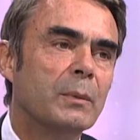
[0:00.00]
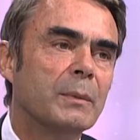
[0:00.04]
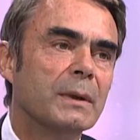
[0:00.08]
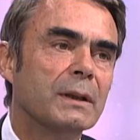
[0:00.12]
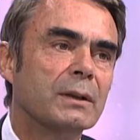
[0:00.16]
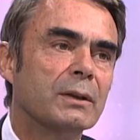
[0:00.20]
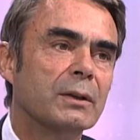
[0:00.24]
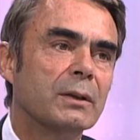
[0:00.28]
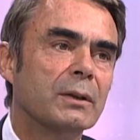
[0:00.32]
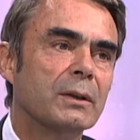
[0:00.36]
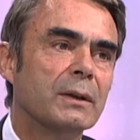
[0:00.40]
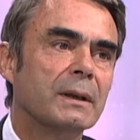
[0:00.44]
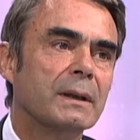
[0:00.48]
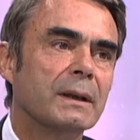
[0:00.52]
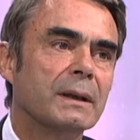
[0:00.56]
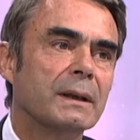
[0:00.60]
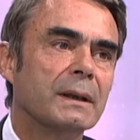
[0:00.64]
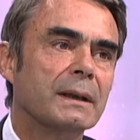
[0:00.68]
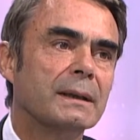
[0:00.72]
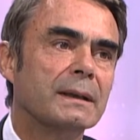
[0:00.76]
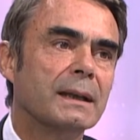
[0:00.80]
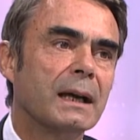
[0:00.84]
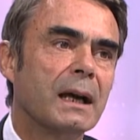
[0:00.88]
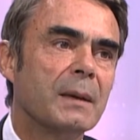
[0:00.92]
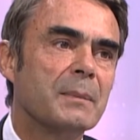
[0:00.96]
prometteurs
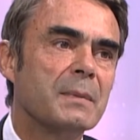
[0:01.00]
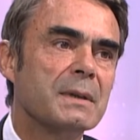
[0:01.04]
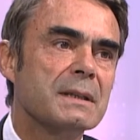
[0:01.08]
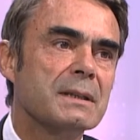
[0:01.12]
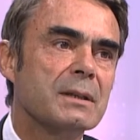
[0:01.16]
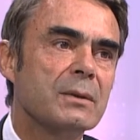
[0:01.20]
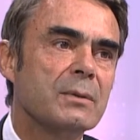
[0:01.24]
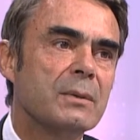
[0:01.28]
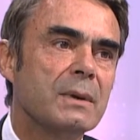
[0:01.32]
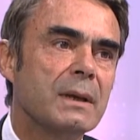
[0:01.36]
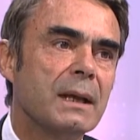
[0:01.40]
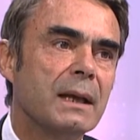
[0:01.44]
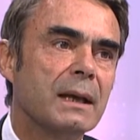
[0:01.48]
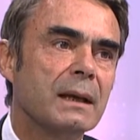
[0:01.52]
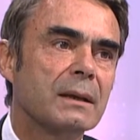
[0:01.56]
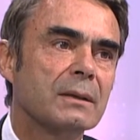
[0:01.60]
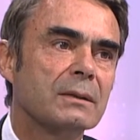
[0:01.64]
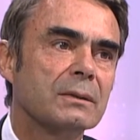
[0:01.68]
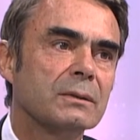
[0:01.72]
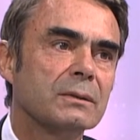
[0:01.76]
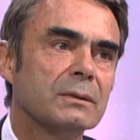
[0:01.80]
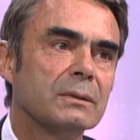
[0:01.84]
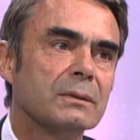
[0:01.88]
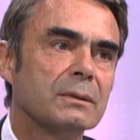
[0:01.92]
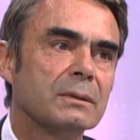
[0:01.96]
La thérapie cellulaire
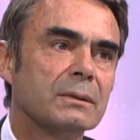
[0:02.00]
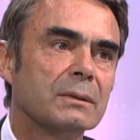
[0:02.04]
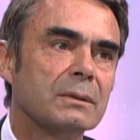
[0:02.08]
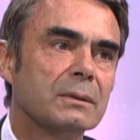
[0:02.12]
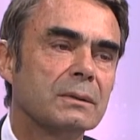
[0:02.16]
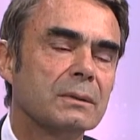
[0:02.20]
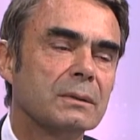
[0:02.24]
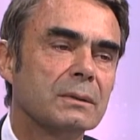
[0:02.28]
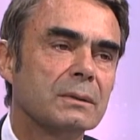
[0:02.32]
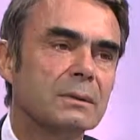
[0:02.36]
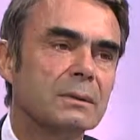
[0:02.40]
Alors